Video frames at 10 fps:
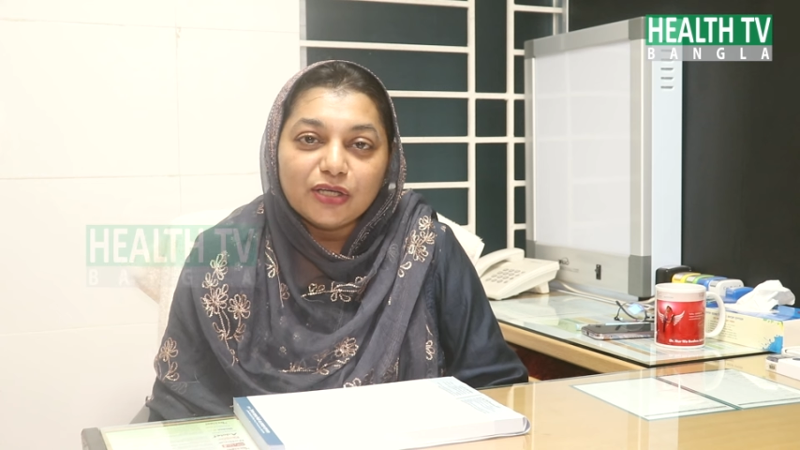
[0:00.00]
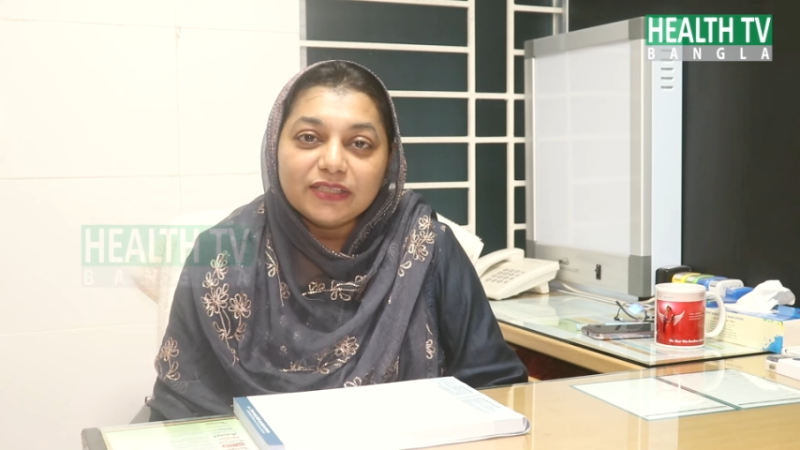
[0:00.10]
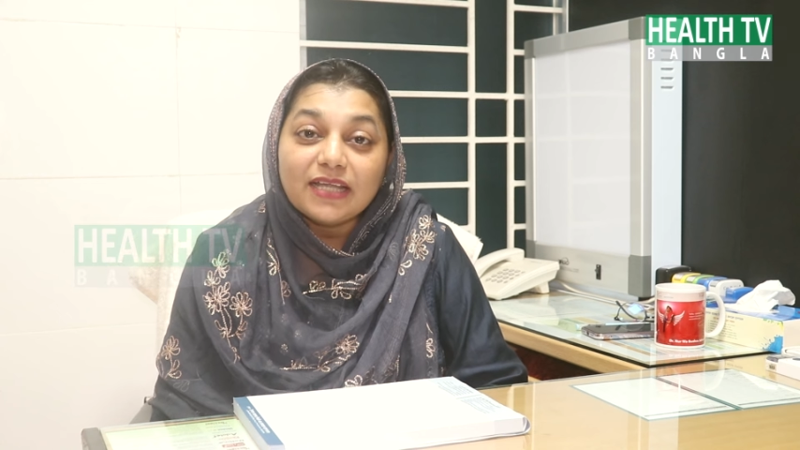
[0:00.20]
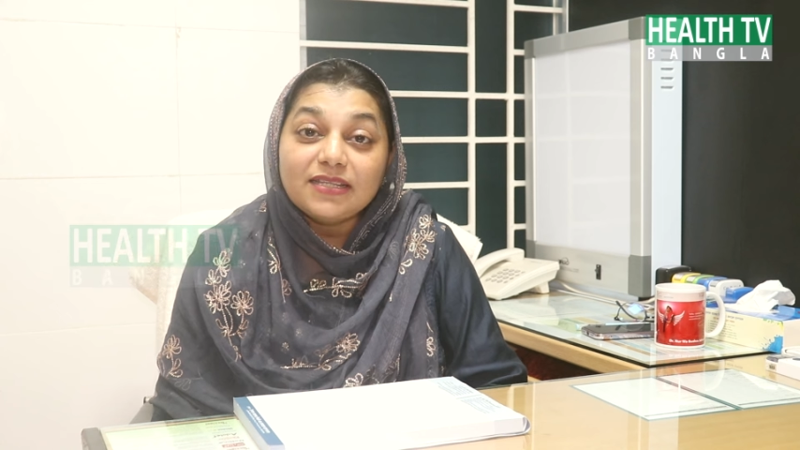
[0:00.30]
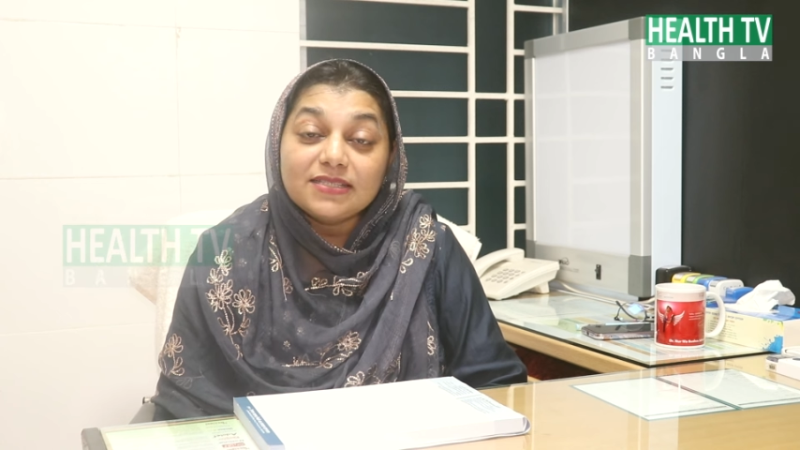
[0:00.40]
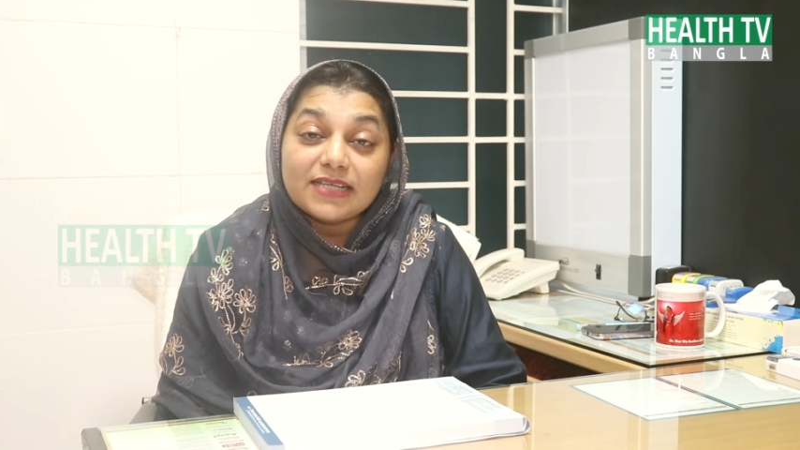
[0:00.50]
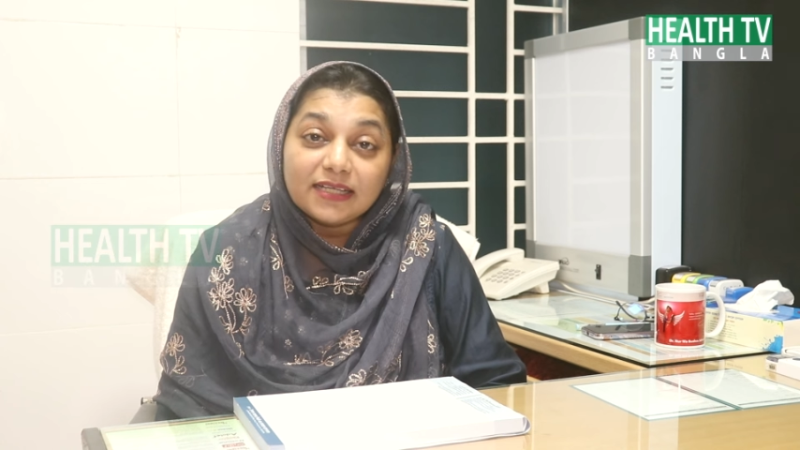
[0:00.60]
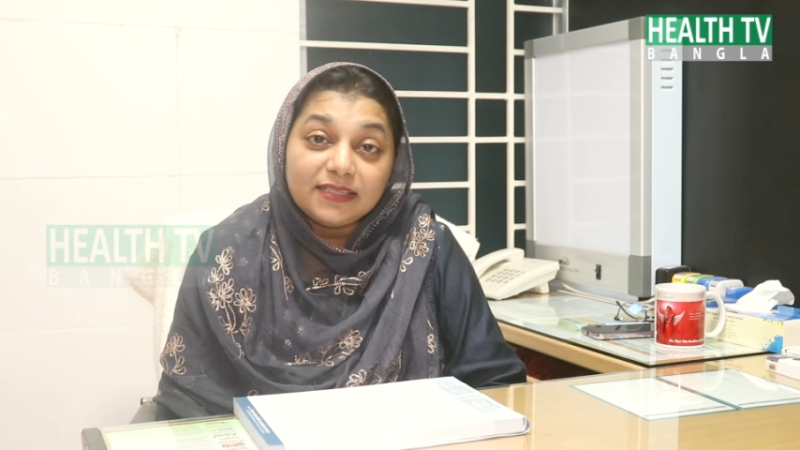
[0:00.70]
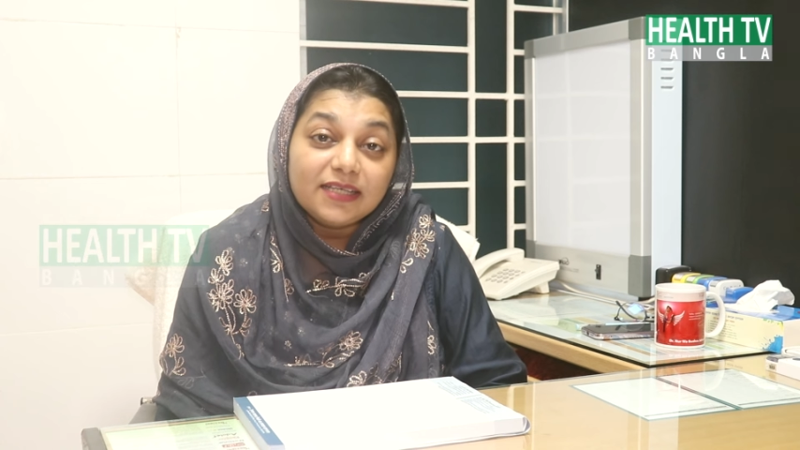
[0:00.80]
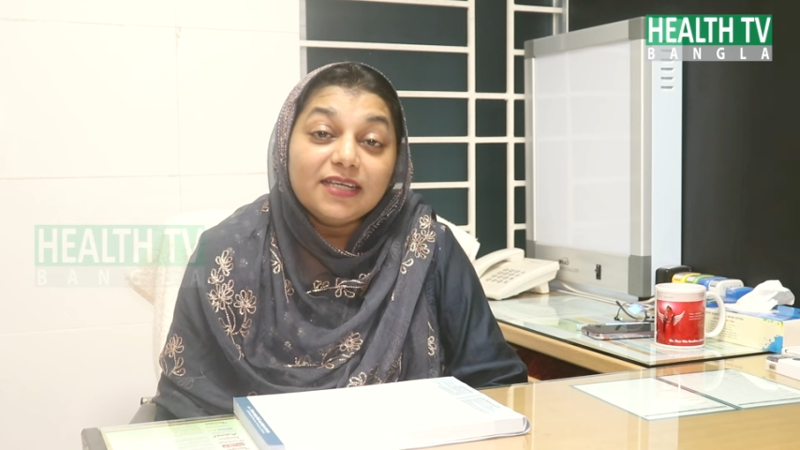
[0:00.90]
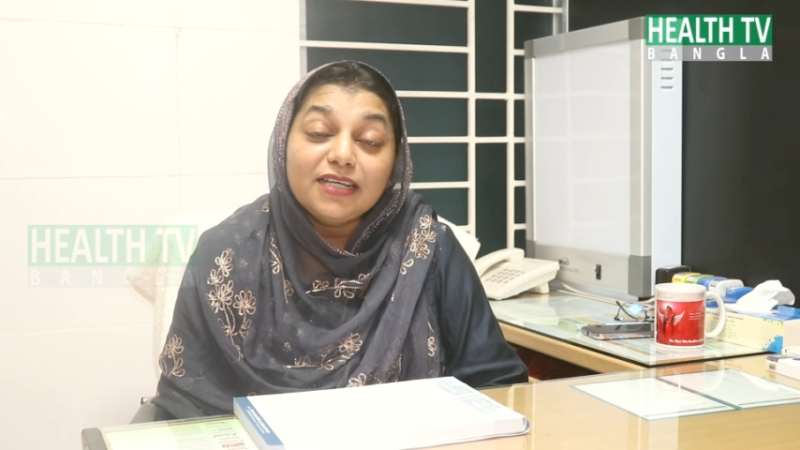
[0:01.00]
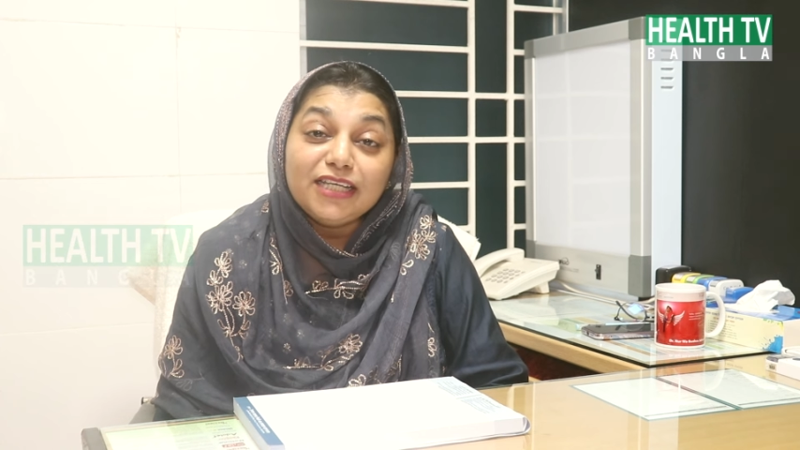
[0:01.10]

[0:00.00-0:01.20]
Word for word: অর্থাৎ যাদের